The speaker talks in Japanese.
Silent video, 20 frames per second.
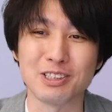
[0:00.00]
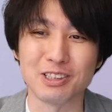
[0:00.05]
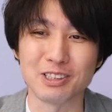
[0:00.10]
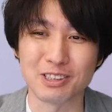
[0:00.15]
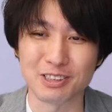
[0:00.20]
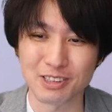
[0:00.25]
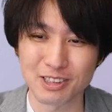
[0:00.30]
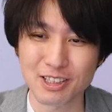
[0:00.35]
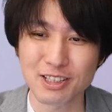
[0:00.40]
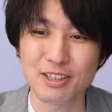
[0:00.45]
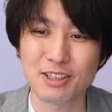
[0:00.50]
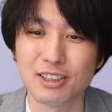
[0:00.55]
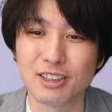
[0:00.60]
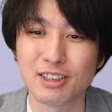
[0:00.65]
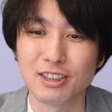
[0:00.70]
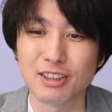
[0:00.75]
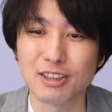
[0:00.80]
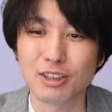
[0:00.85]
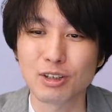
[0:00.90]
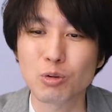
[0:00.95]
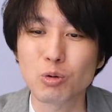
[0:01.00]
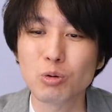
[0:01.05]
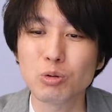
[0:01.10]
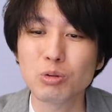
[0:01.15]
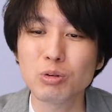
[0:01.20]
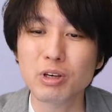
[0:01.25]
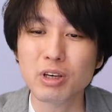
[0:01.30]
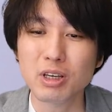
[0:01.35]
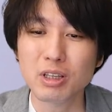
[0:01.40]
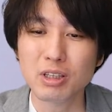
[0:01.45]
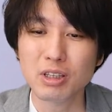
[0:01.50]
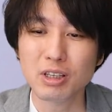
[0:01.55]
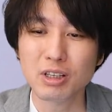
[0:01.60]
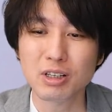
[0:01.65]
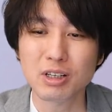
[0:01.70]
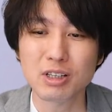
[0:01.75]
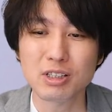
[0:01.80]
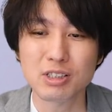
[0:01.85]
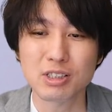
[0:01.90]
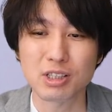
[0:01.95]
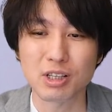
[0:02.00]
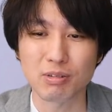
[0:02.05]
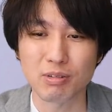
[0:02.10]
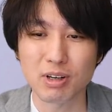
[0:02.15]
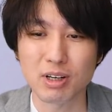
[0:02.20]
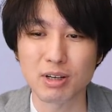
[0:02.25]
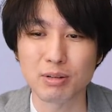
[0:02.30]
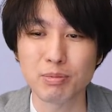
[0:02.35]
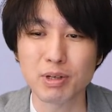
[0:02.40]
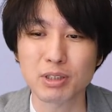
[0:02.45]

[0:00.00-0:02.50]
でですね、えー、この辺に関しては、